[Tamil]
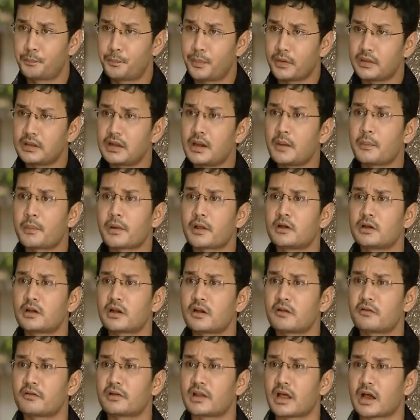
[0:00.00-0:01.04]
இப்பதானே படம்
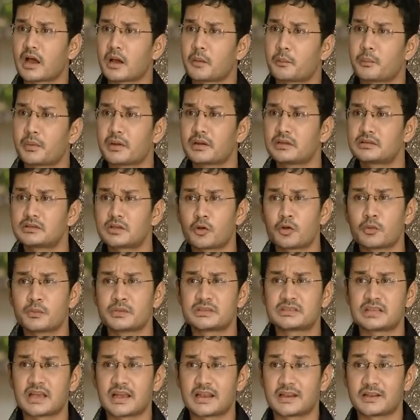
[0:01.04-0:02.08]
இன்டர்வல் விட்டாங்க பெருசா
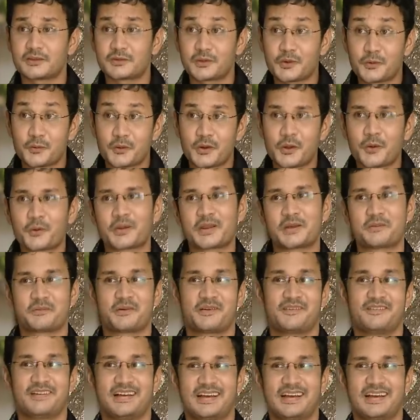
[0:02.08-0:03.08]
ஒன்றும் மிஸ் ஆகல சொல்லி உள்ள கூட்டிட்டு